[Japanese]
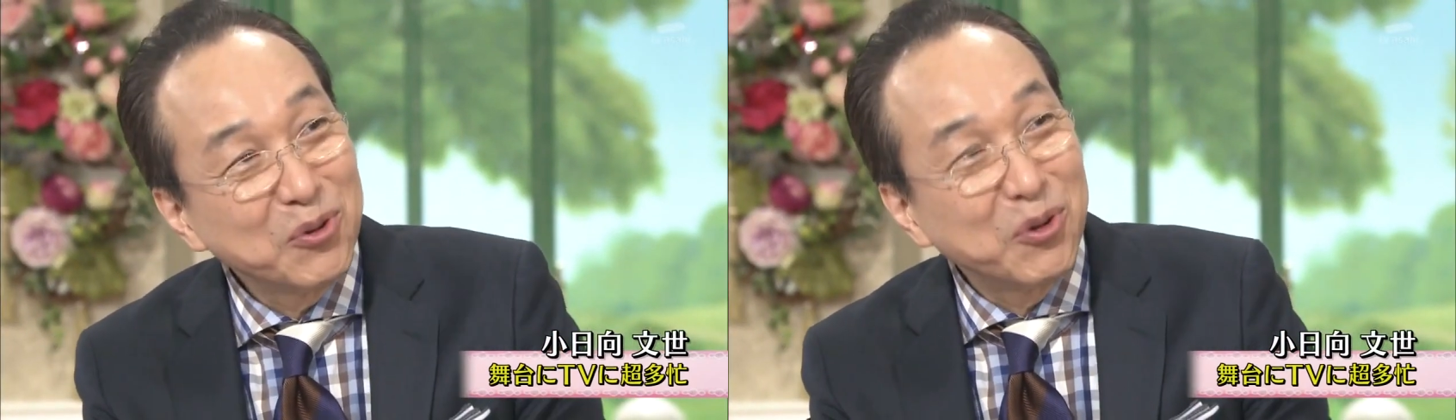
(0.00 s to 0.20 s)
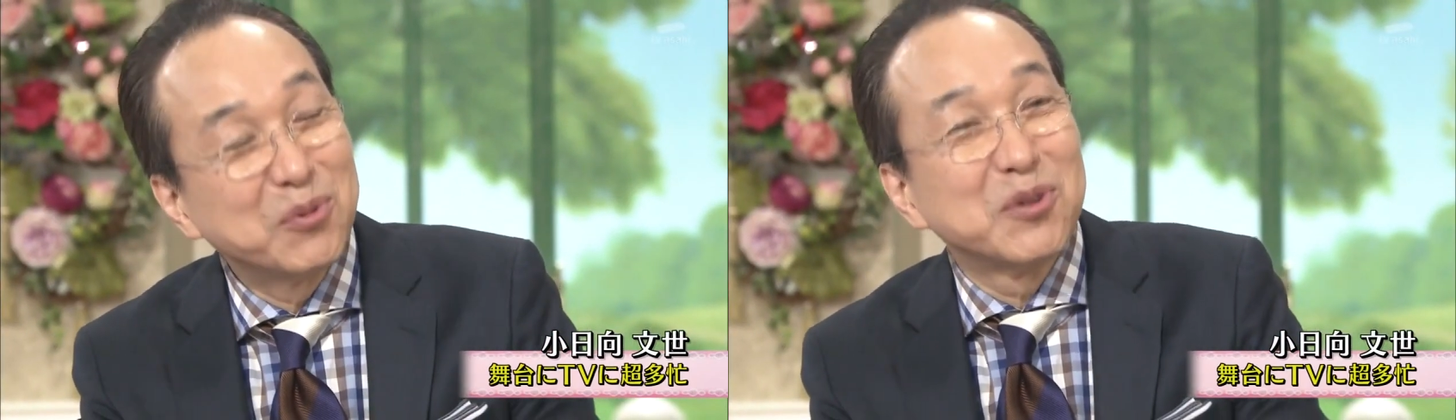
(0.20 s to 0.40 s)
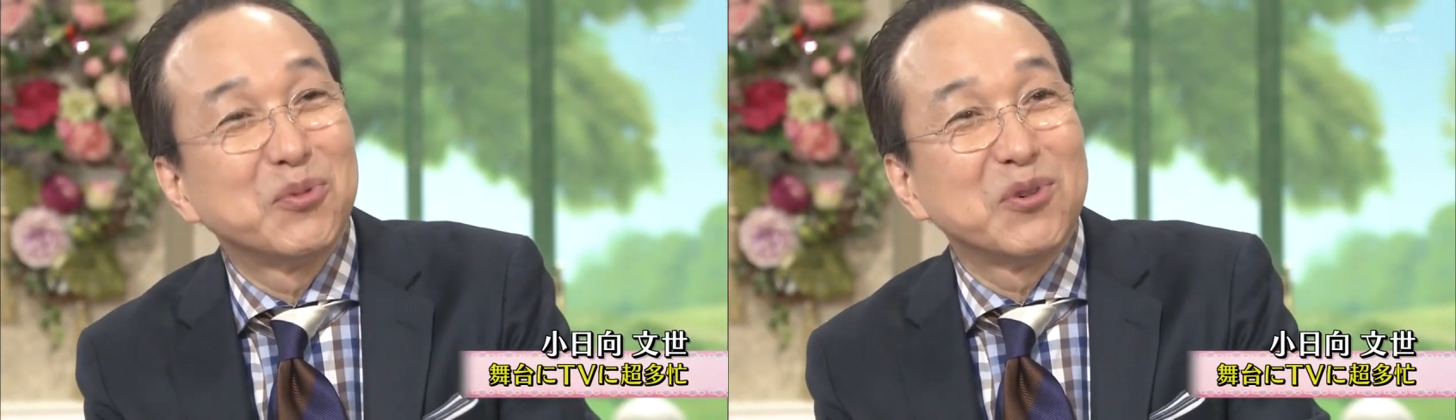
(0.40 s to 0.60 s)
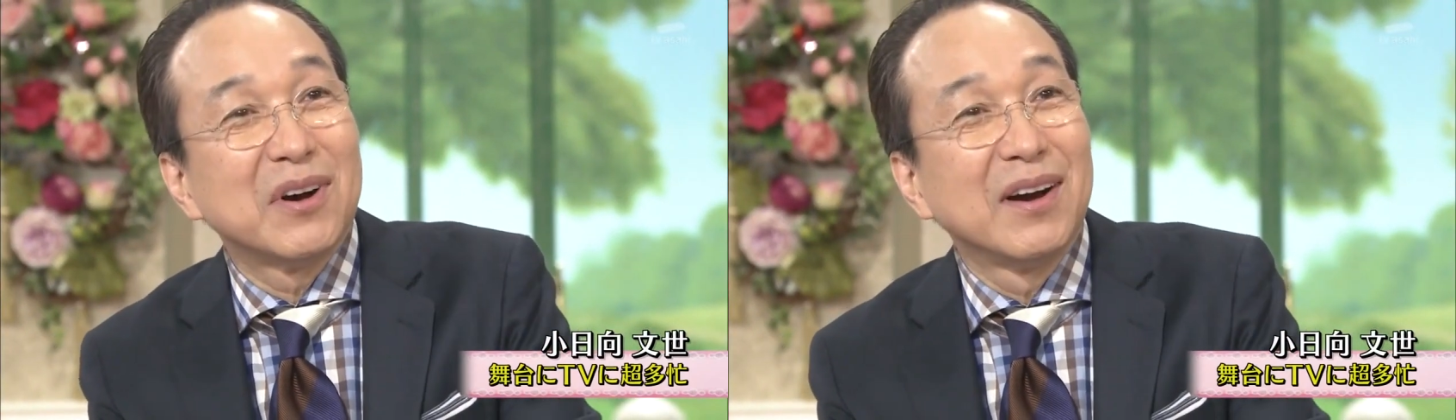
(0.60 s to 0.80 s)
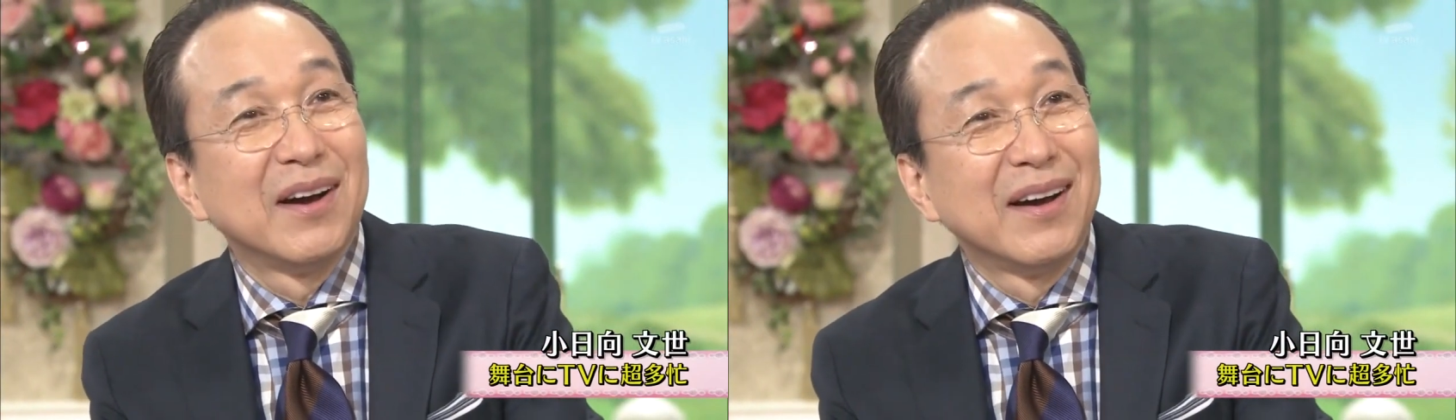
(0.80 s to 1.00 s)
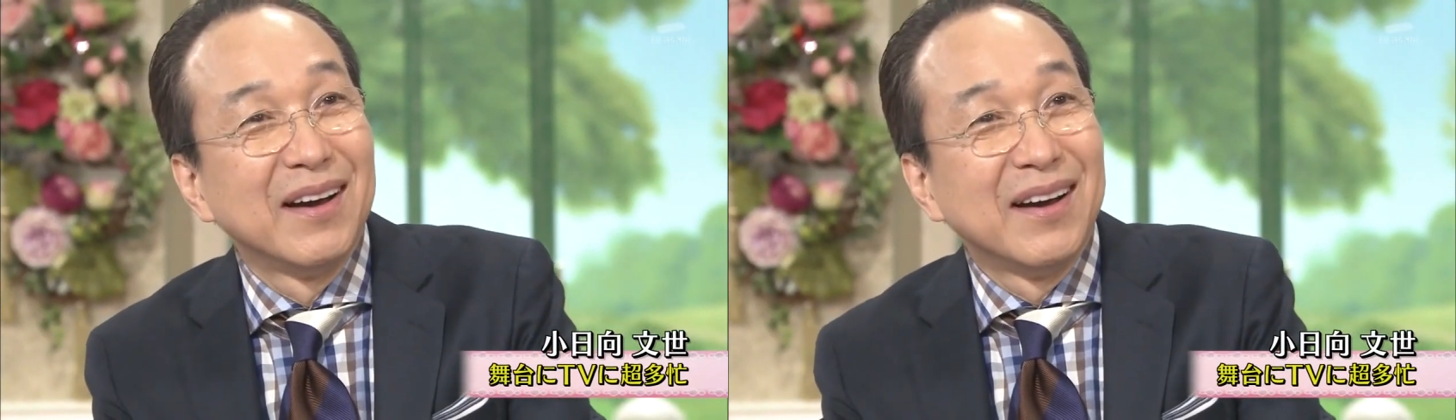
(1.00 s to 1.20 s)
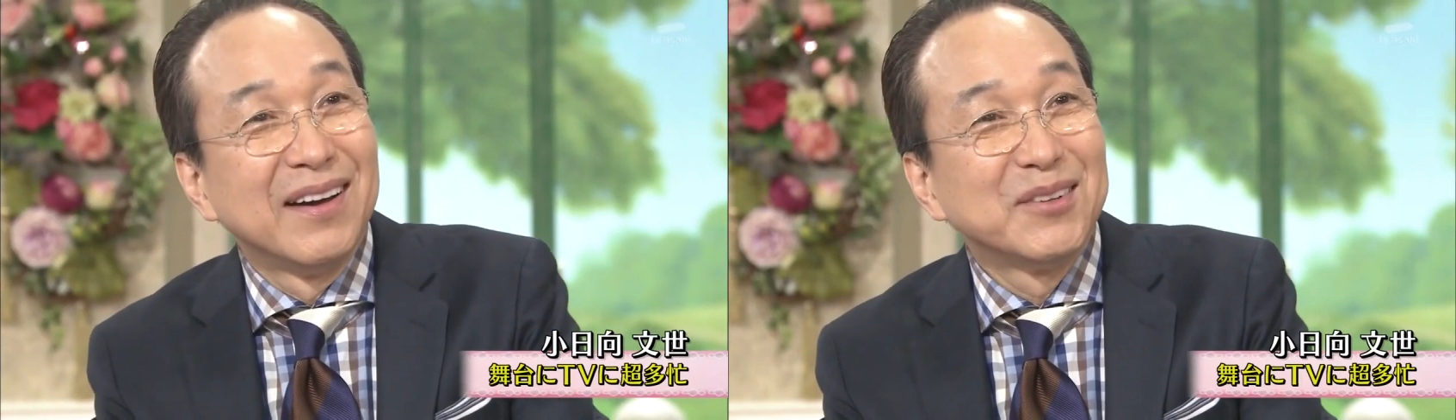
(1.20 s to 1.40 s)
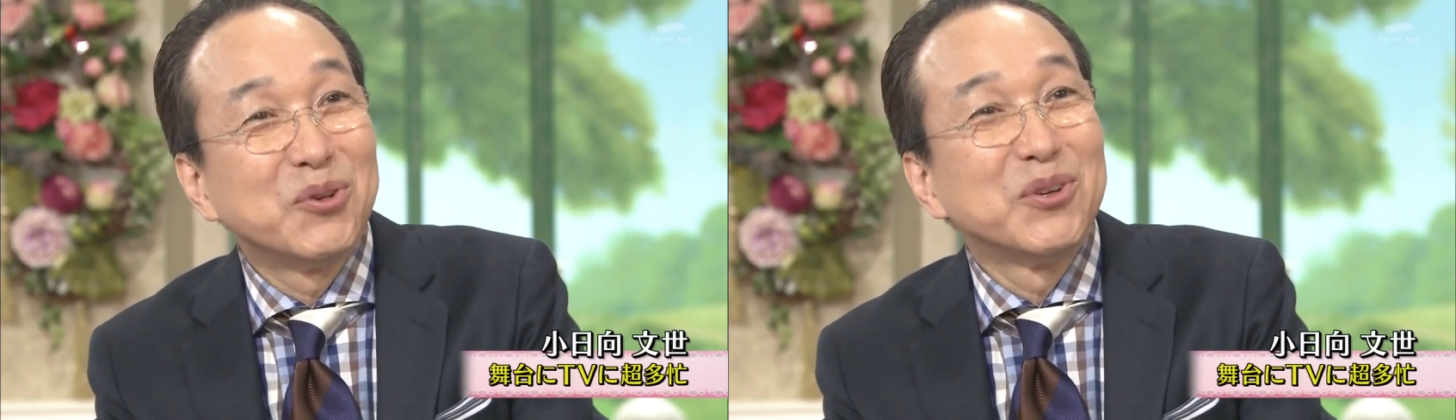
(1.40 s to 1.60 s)
総理官邸の料理番で僕
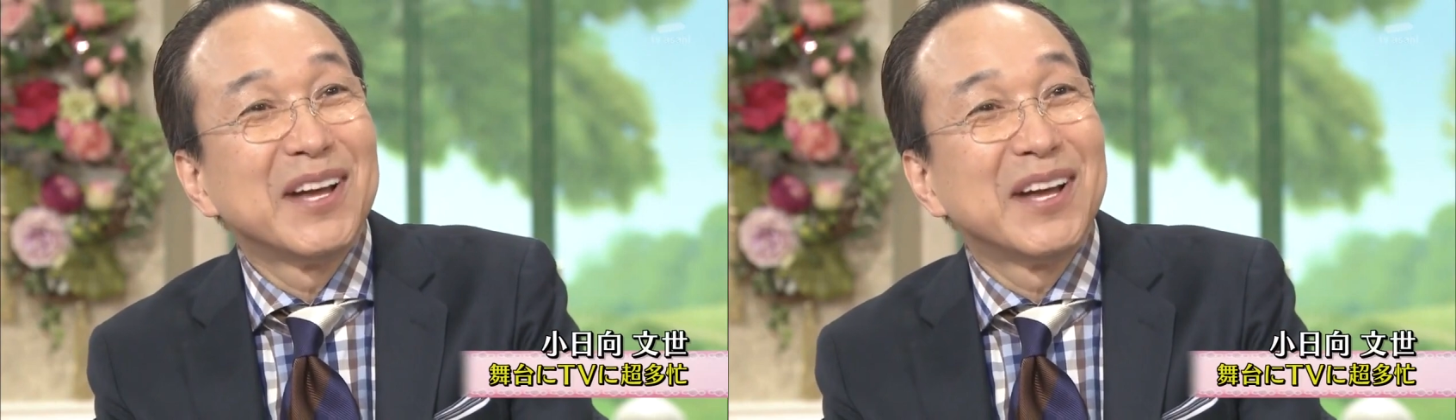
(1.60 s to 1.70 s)
は